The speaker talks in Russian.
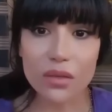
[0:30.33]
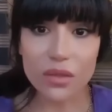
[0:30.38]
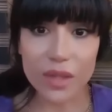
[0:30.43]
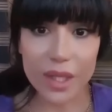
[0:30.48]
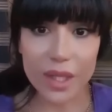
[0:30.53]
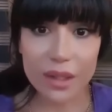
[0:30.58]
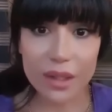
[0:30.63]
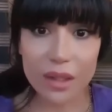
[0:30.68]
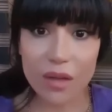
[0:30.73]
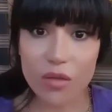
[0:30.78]

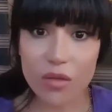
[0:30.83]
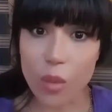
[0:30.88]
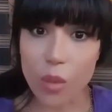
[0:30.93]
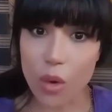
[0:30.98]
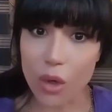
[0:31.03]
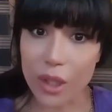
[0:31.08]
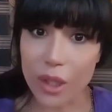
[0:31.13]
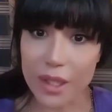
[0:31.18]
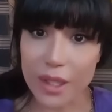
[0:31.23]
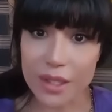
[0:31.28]
Верила в
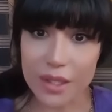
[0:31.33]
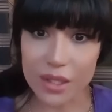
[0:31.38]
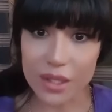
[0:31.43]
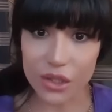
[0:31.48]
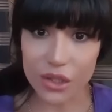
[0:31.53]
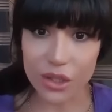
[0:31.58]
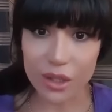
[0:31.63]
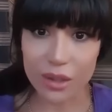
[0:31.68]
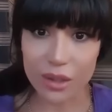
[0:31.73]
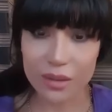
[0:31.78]
Бога
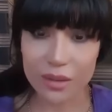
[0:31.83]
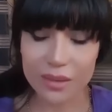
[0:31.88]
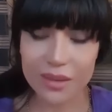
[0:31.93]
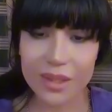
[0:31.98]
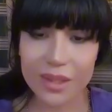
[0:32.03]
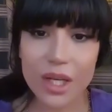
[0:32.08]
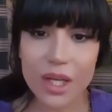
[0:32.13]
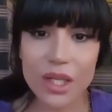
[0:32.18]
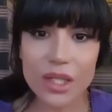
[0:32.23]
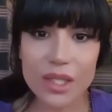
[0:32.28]
надежда.
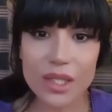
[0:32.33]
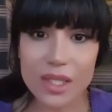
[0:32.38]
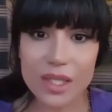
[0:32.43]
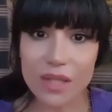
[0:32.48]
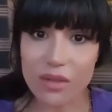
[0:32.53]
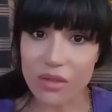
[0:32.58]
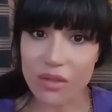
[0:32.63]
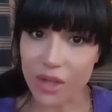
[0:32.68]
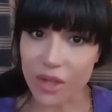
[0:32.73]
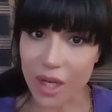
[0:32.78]

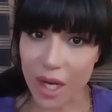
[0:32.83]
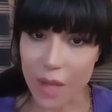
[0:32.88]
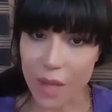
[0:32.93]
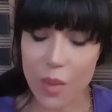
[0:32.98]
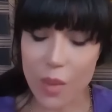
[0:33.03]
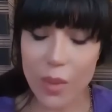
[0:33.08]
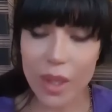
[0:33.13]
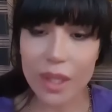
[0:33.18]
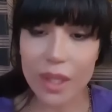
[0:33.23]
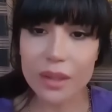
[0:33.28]
Истово в
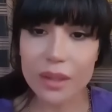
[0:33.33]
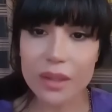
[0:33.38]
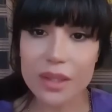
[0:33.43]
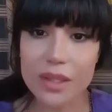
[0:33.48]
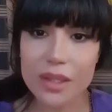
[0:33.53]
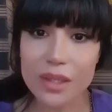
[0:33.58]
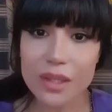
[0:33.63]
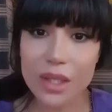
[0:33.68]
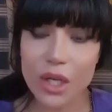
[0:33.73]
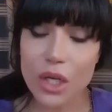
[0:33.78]
храме
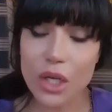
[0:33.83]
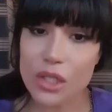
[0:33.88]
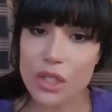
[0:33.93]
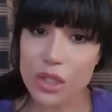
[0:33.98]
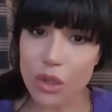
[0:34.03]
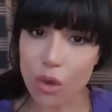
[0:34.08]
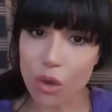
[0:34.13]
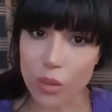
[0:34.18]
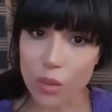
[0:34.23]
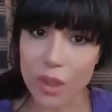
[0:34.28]
молилась,
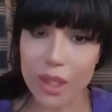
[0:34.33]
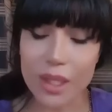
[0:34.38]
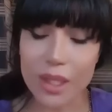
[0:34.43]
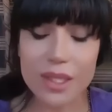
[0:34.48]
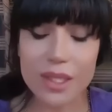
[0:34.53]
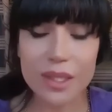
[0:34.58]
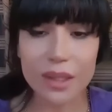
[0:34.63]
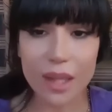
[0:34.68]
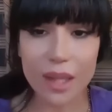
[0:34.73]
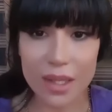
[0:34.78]
скромно
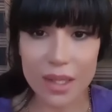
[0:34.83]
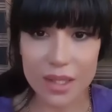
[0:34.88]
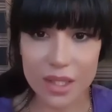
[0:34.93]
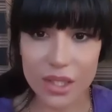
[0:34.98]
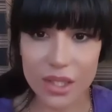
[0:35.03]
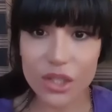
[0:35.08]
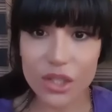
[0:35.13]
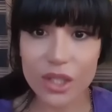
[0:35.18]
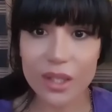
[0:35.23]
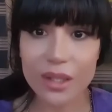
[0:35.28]
носила
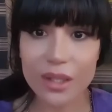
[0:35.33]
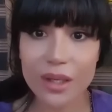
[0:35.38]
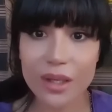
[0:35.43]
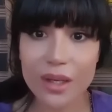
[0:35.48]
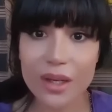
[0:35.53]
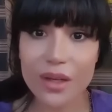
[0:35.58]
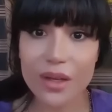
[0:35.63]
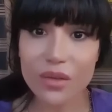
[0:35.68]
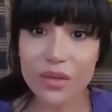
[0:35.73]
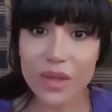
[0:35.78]
одежды,
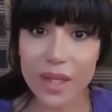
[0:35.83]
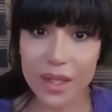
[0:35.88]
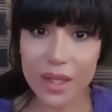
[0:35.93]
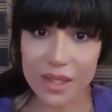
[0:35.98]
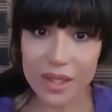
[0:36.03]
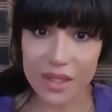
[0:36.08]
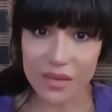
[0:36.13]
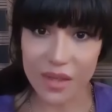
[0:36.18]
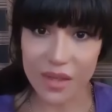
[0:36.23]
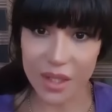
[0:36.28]

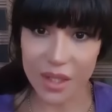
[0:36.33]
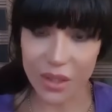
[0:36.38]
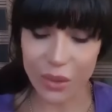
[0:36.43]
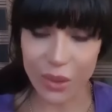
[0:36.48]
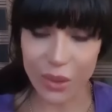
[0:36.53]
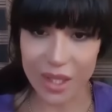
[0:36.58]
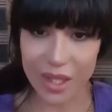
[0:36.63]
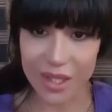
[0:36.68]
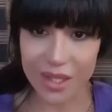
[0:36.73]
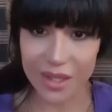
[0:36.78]
верой
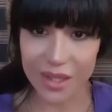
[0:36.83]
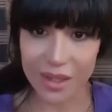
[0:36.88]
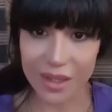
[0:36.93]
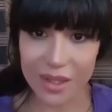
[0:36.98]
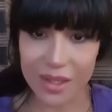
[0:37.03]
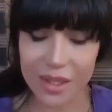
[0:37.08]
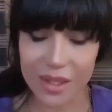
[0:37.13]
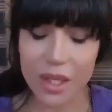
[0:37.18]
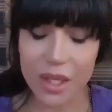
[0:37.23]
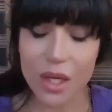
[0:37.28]
своею
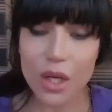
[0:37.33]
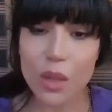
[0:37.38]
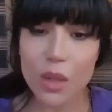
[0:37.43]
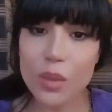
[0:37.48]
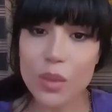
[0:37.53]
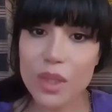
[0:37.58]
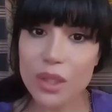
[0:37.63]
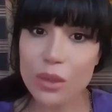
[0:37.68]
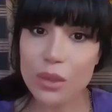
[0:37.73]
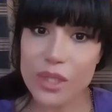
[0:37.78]
гордилась.
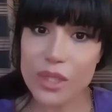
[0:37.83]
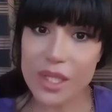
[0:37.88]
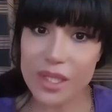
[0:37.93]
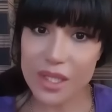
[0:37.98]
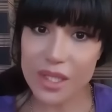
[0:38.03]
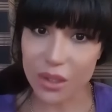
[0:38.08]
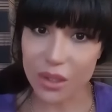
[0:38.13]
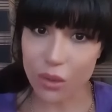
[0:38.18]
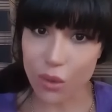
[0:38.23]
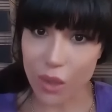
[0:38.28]
Милу
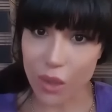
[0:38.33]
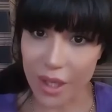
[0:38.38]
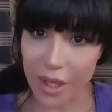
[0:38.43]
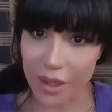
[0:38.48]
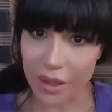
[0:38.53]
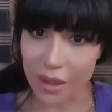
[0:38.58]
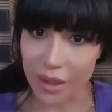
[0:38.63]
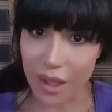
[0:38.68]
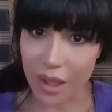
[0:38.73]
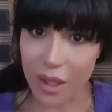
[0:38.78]
соседку
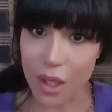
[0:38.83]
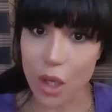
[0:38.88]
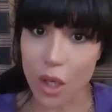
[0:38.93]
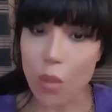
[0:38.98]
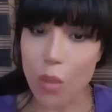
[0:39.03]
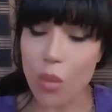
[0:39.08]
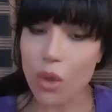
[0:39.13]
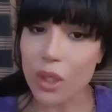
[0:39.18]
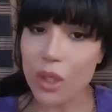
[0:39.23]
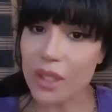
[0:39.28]
корила,
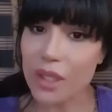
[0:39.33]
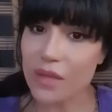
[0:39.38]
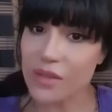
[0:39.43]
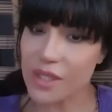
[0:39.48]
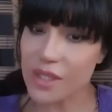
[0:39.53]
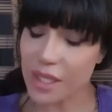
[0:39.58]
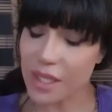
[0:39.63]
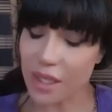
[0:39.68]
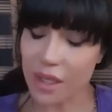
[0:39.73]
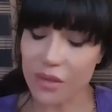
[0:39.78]
мол, она
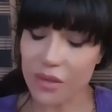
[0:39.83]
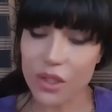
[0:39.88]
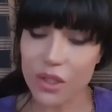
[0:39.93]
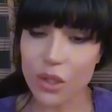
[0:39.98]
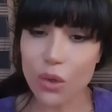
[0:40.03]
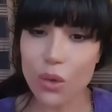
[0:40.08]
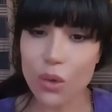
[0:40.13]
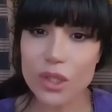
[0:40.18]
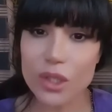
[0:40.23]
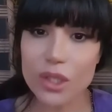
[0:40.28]
в церковь
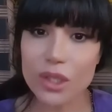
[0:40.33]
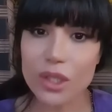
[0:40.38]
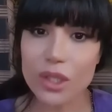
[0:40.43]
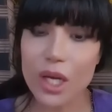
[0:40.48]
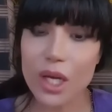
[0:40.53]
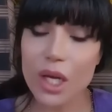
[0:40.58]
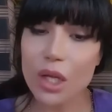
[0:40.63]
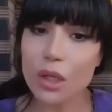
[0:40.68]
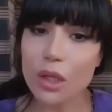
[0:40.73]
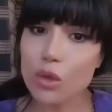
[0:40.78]
не ходит,
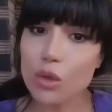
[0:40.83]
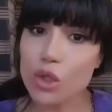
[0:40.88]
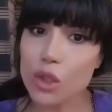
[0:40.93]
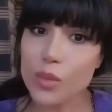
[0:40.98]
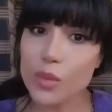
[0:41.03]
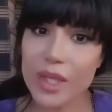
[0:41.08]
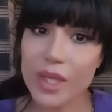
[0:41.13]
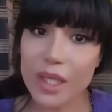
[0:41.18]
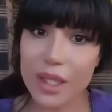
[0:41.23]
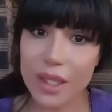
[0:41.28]

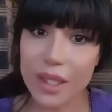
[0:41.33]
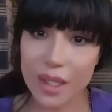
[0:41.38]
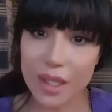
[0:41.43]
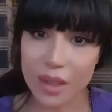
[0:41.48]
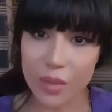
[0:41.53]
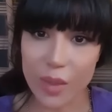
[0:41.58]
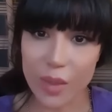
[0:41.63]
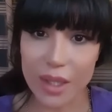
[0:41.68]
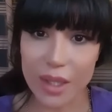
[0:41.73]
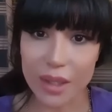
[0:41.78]
лучше б грехи
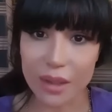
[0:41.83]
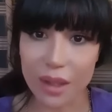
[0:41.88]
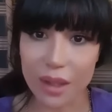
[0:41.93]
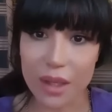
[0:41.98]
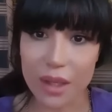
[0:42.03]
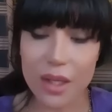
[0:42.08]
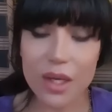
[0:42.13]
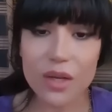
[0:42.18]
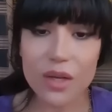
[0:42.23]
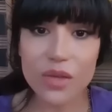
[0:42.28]

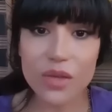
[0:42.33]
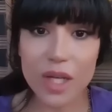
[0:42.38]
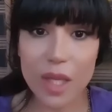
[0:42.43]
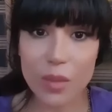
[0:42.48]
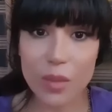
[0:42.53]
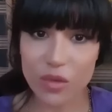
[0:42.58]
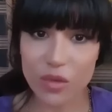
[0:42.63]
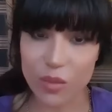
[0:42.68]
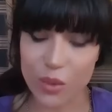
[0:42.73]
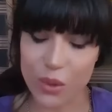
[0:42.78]
отмолила,
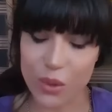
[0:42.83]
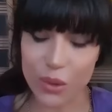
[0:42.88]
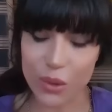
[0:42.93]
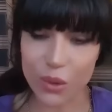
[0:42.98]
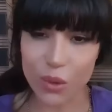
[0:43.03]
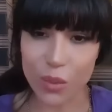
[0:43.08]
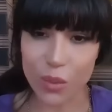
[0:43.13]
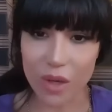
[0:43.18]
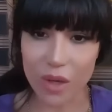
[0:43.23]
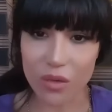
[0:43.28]
время
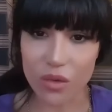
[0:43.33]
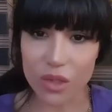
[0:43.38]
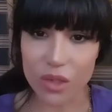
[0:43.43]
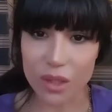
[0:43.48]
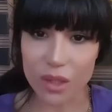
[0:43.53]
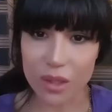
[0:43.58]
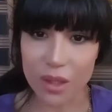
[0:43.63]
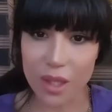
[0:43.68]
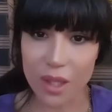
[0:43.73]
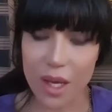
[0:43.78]
впустую
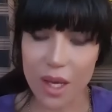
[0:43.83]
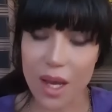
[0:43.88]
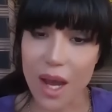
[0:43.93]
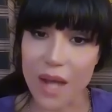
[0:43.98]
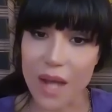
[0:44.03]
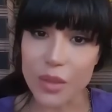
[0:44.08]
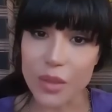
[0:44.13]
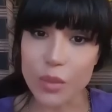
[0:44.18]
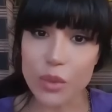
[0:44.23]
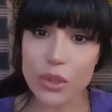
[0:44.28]
проводит.
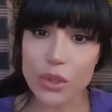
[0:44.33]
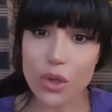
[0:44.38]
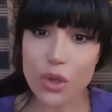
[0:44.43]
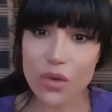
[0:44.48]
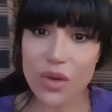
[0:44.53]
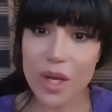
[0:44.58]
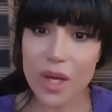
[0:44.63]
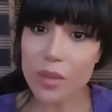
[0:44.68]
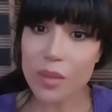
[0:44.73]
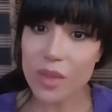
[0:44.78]
А
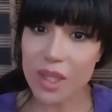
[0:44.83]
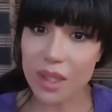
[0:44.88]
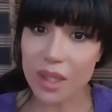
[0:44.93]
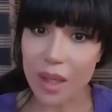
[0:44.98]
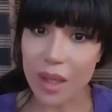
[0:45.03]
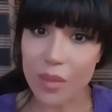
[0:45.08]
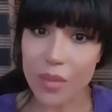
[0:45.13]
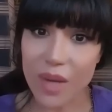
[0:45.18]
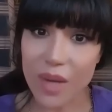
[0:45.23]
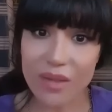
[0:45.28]
непутевая
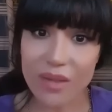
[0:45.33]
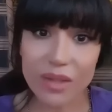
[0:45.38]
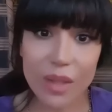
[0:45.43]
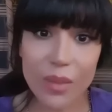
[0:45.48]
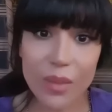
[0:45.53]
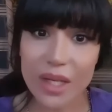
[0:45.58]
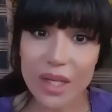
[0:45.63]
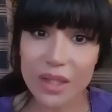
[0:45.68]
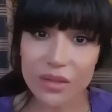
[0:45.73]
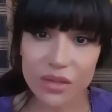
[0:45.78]
Мила, а
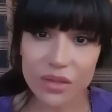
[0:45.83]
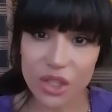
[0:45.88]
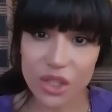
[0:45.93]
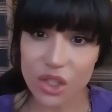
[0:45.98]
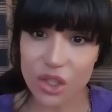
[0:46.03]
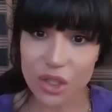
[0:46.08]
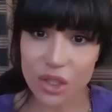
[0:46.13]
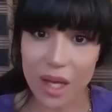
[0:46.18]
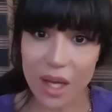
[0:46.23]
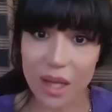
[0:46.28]
правда, молитв
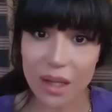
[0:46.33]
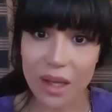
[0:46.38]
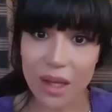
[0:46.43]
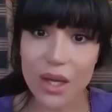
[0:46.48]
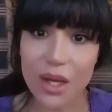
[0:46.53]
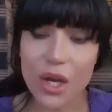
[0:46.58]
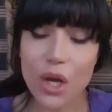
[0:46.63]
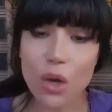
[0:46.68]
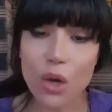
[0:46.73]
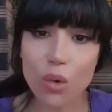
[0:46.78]
не
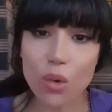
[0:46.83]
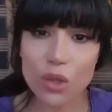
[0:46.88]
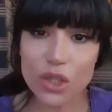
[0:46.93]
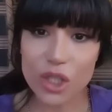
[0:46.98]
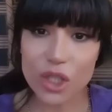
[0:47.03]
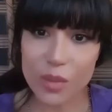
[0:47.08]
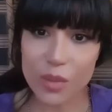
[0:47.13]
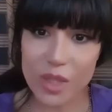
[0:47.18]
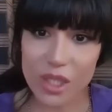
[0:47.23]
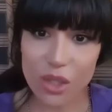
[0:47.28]
читала,
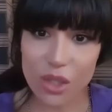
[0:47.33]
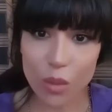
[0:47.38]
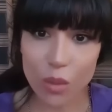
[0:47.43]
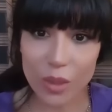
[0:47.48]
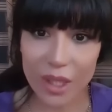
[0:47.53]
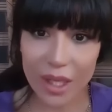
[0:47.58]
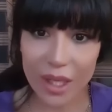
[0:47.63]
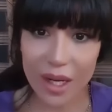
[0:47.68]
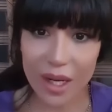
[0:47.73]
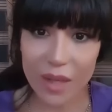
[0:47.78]
кошек
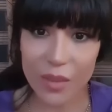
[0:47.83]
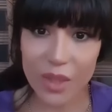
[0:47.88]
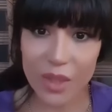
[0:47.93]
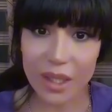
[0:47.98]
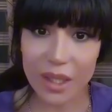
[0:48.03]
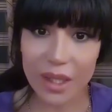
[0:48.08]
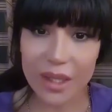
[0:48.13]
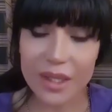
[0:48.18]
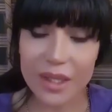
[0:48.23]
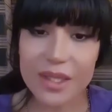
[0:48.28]
бездомных
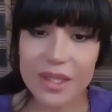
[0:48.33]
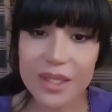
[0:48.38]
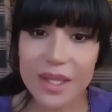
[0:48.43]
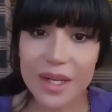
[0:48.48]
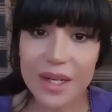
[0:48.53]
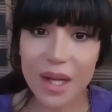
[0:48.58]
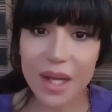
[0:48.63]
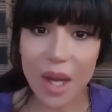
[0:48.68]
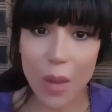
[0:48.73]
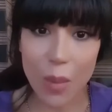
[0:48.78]
кормила и
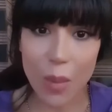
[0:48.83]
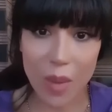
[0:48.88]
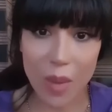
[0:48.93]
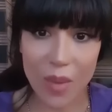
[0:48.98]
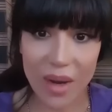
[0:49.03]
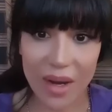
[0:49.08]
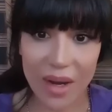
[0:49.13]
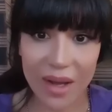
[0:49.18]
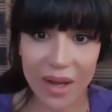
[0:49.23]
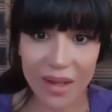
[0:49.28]
старикам
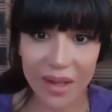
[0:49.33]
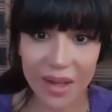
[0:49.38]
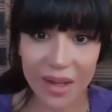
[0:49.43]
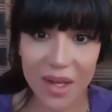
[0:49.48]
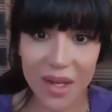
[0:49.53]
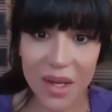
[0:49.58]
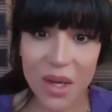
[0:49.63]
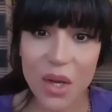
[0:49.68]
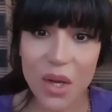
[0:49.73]
помогала.